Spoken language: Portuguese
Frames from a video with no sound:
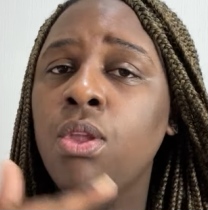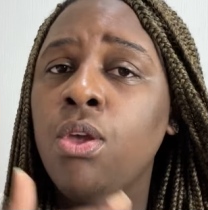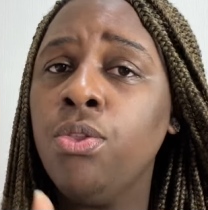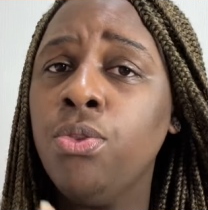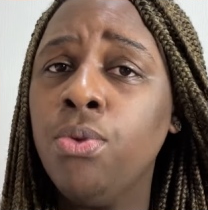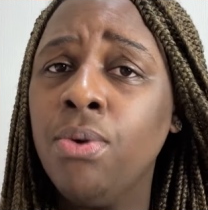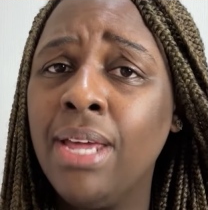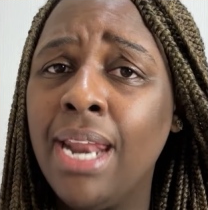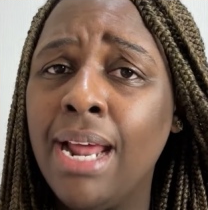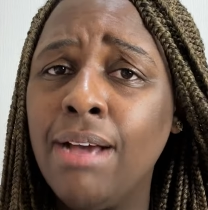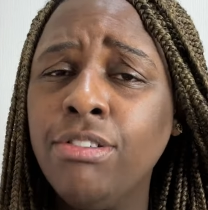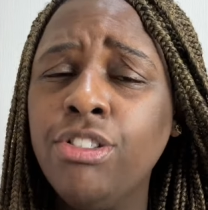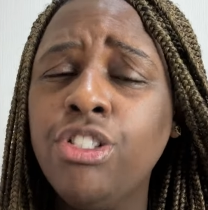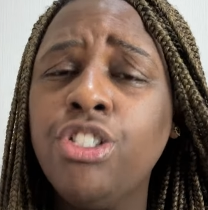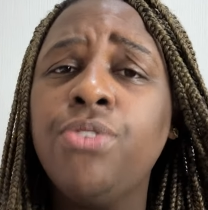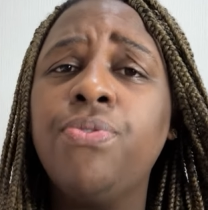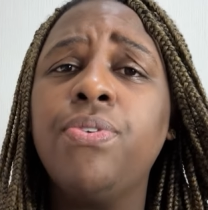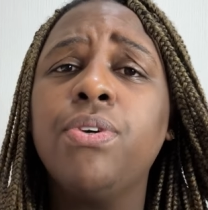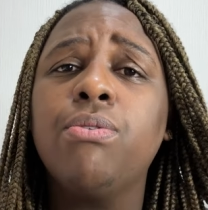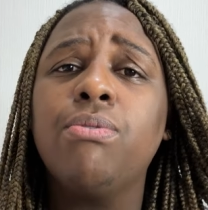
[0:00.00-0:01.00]
do grau de
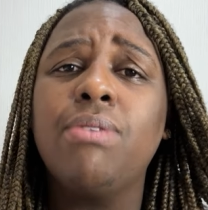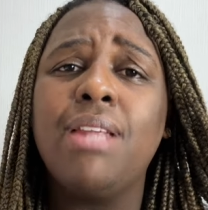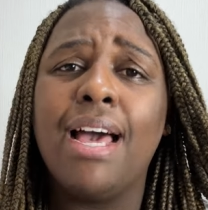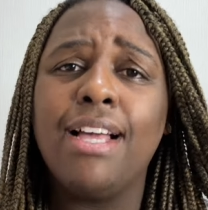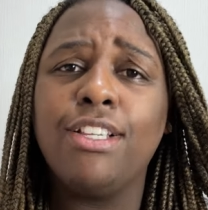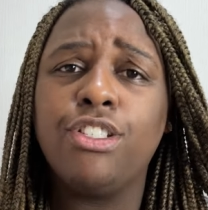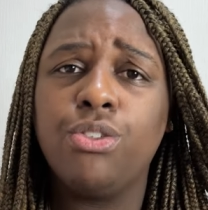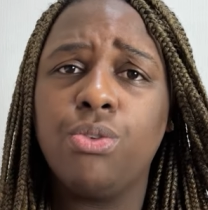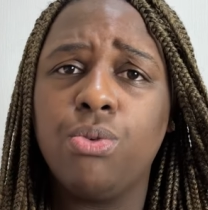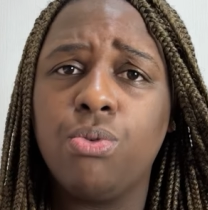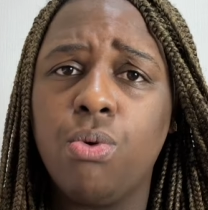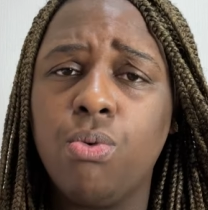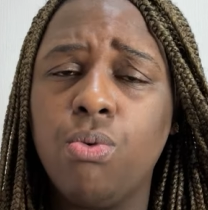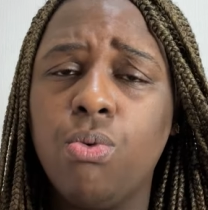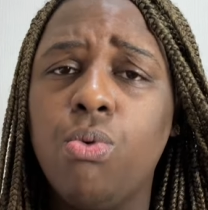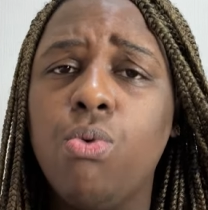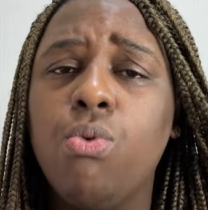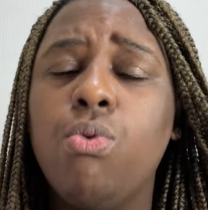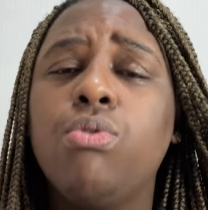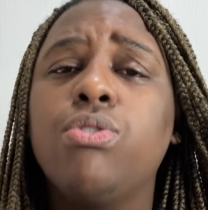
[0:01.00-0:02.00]
dificuldade do
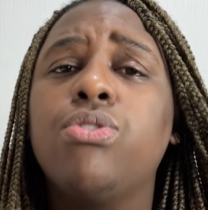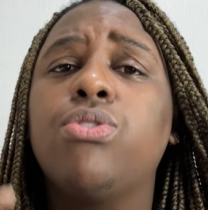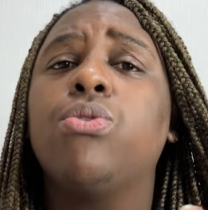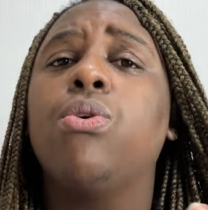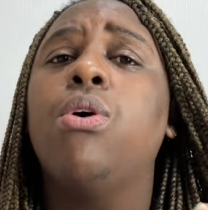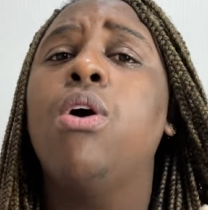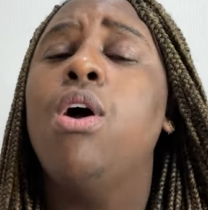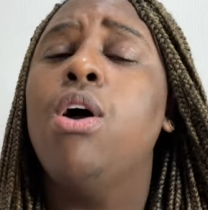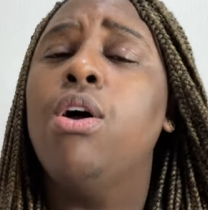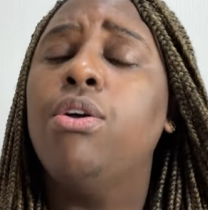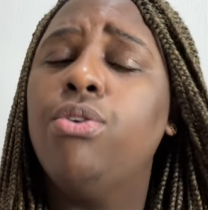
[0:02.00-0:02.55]
concurso,